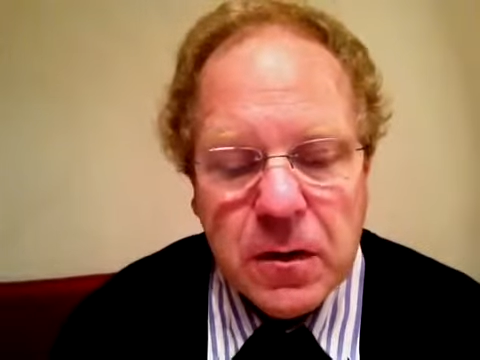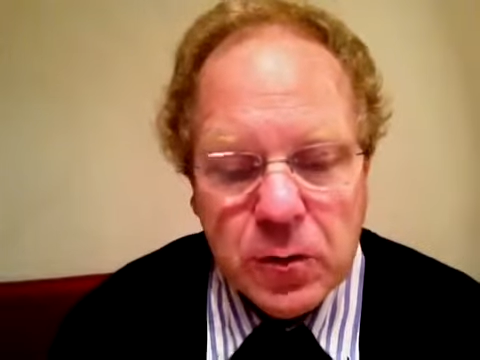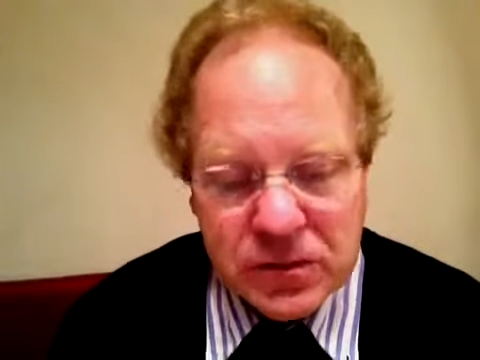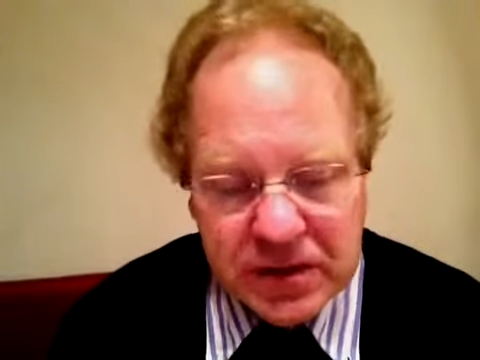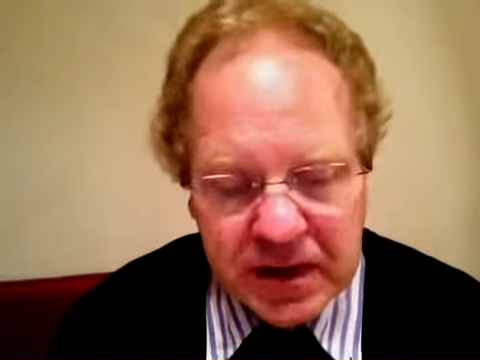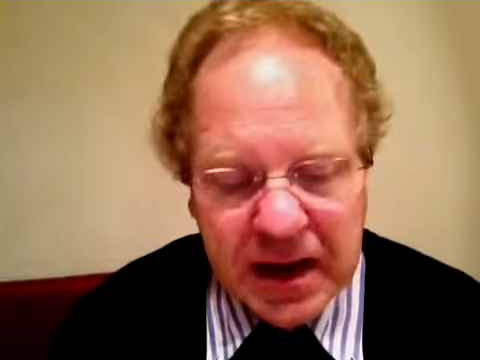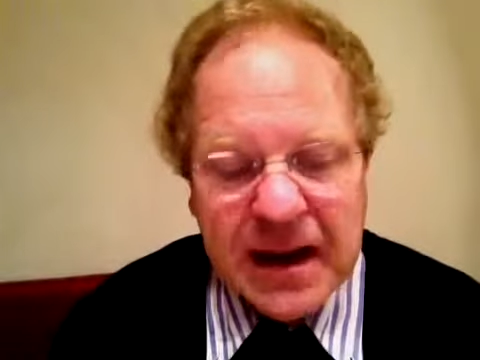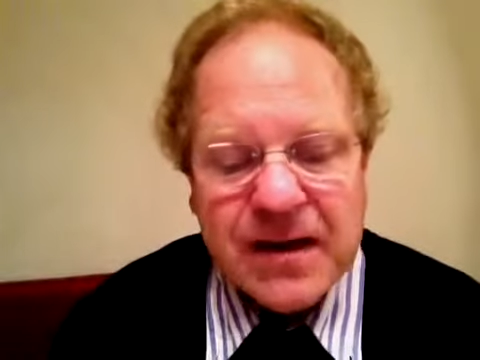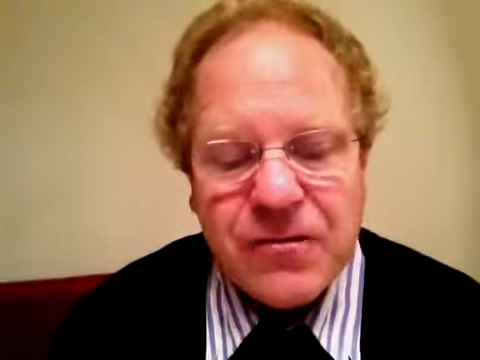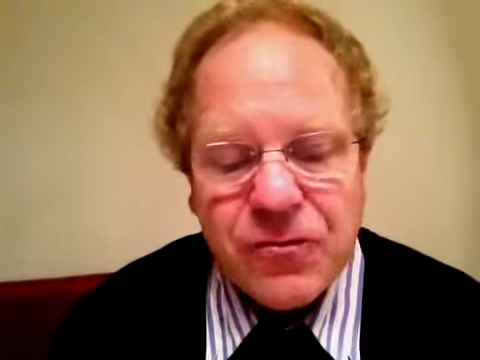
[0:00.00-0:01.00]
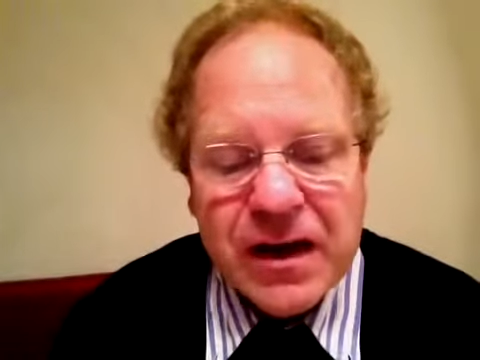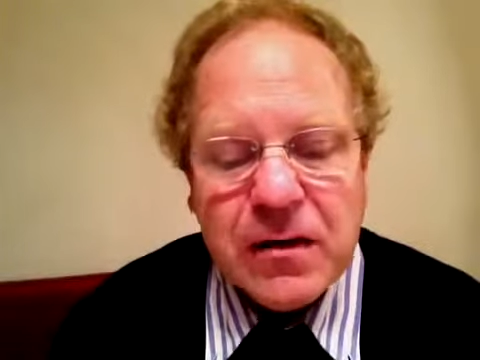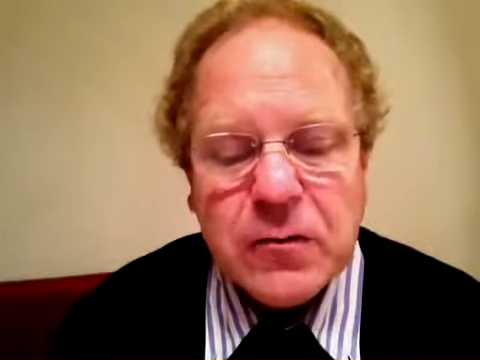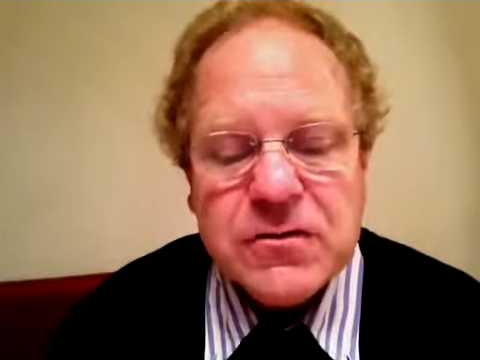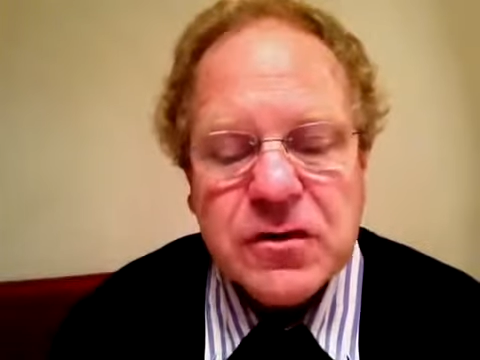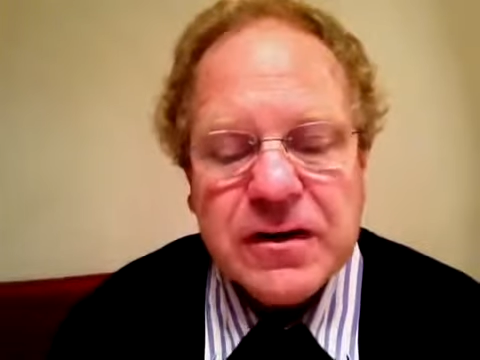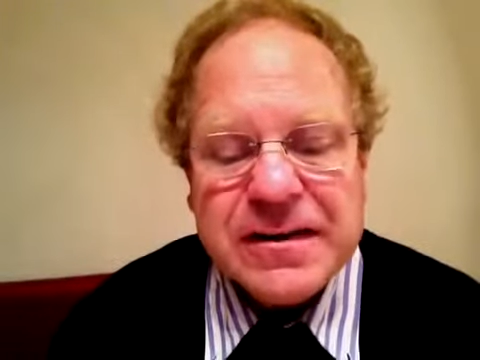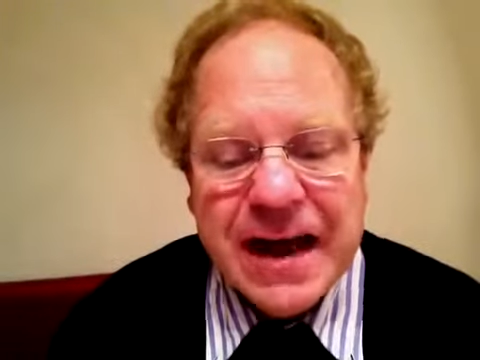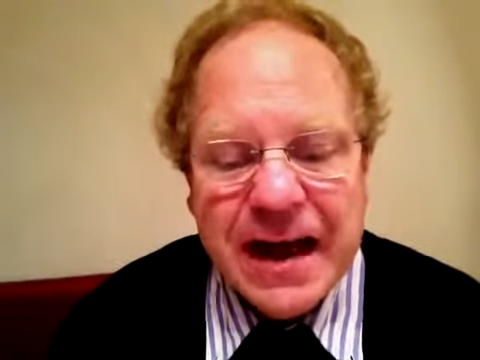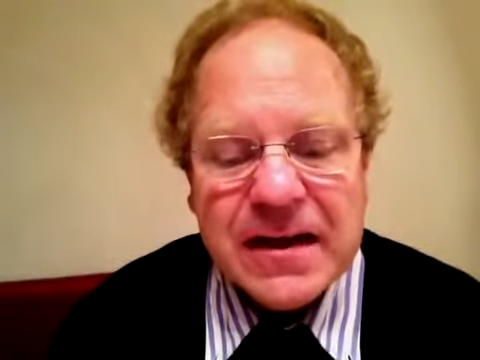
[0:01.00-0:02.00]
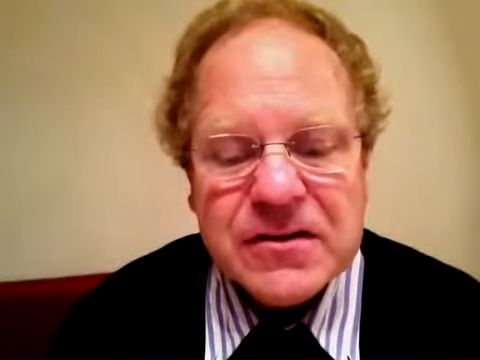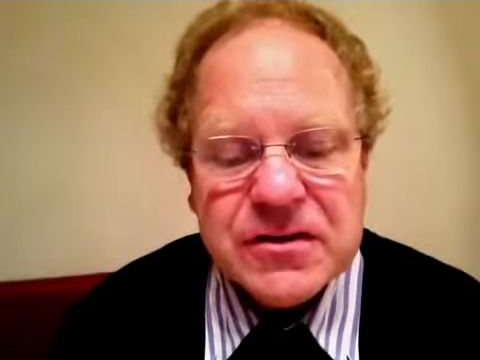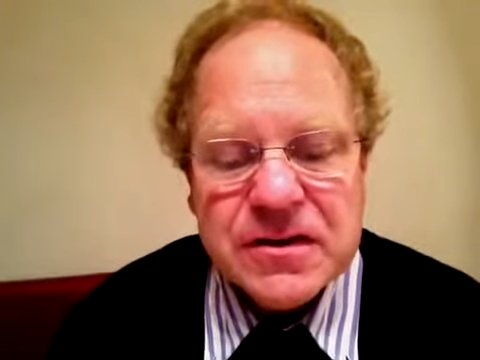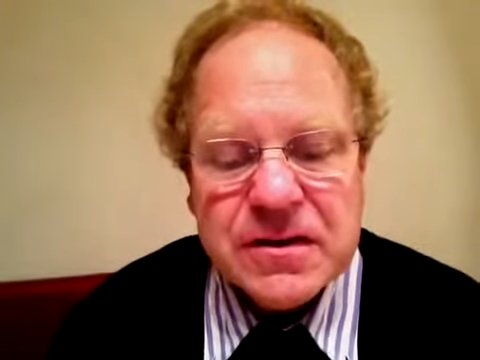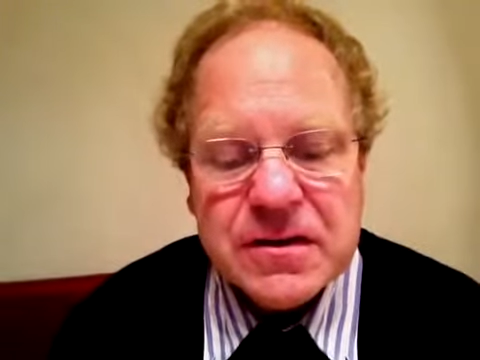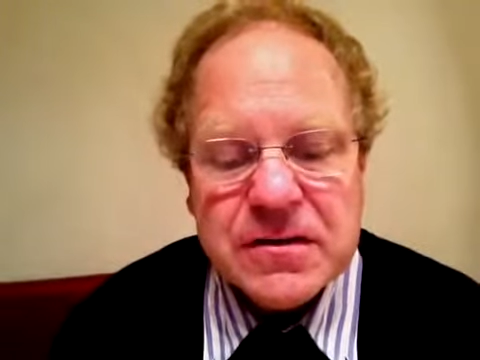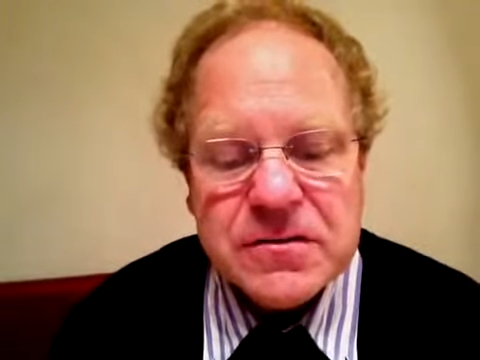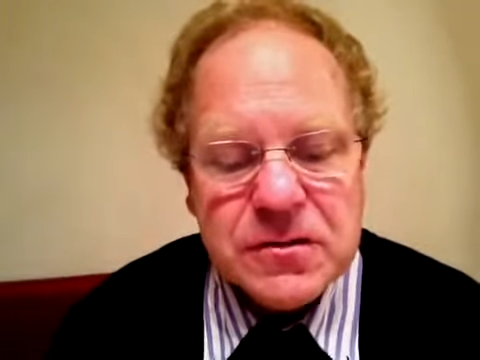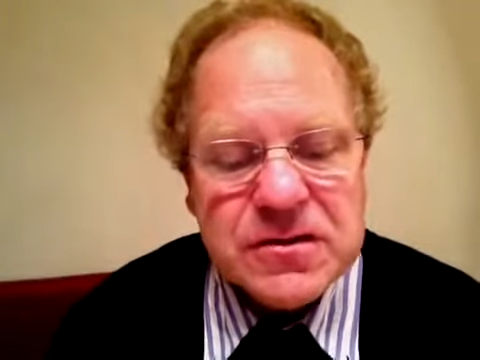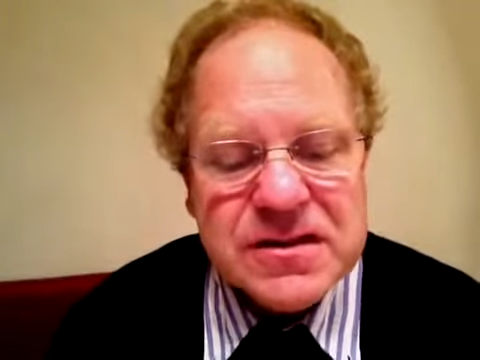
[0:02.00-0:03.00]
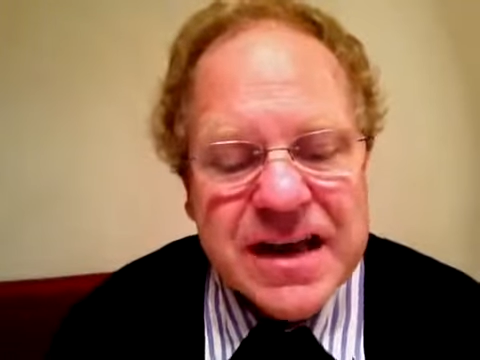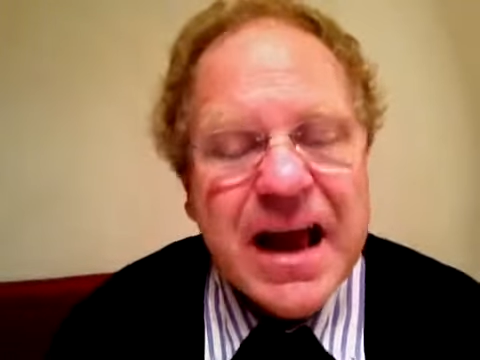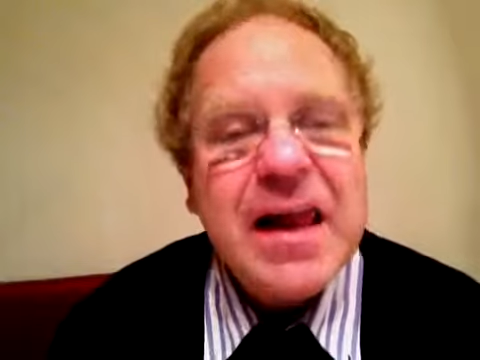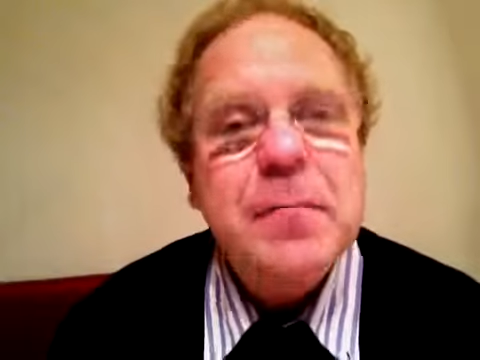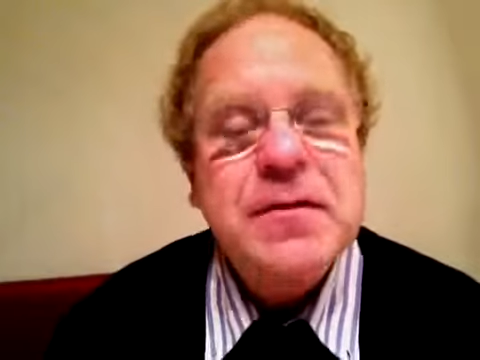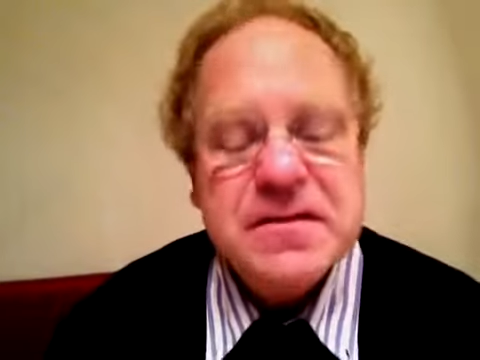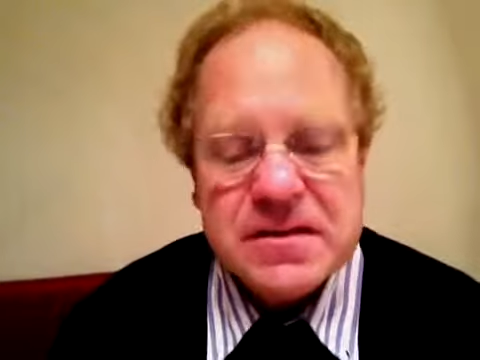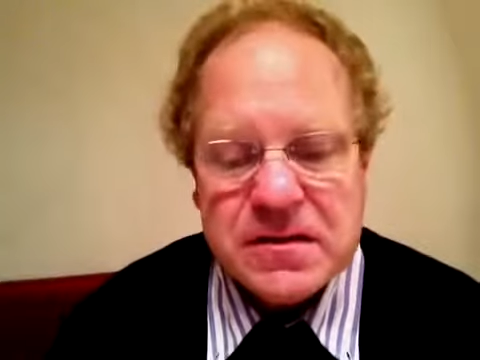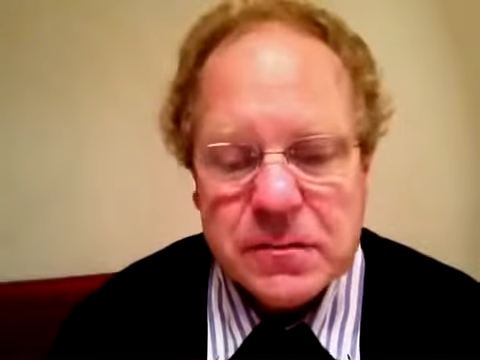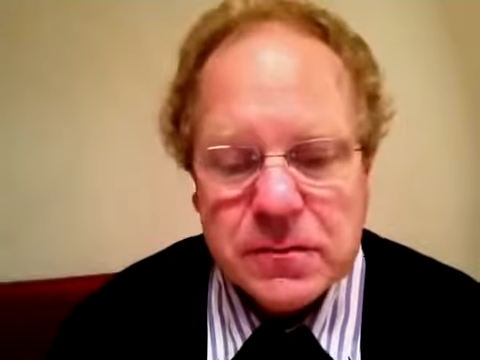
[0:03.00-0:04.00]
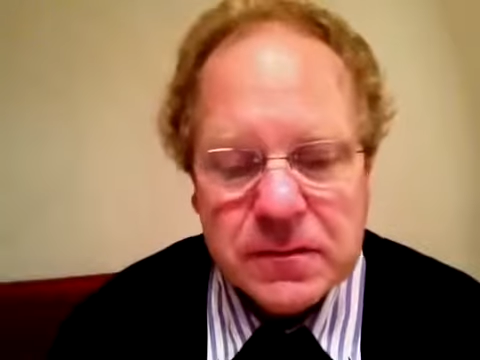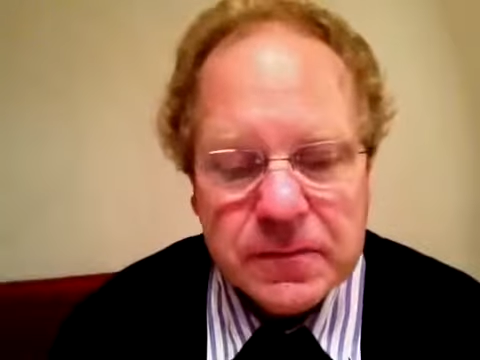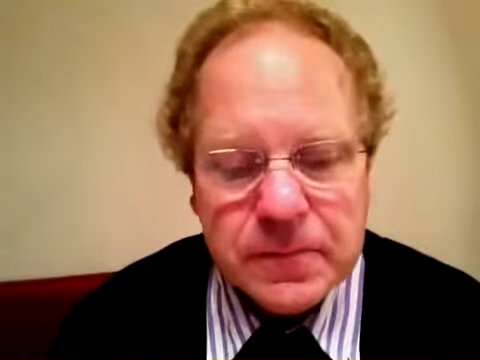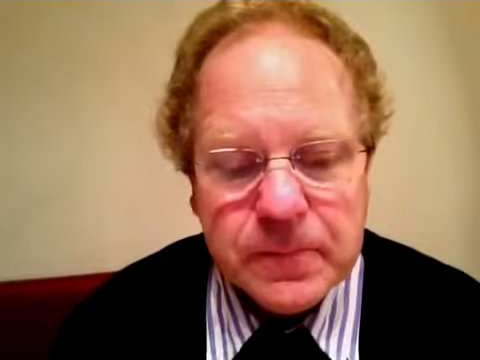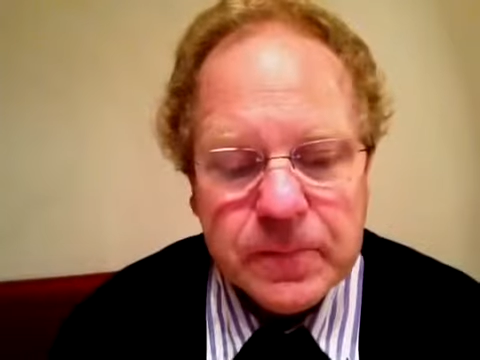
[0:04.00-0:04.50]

und die Entwicklung solidarischer Sozialbeziehungen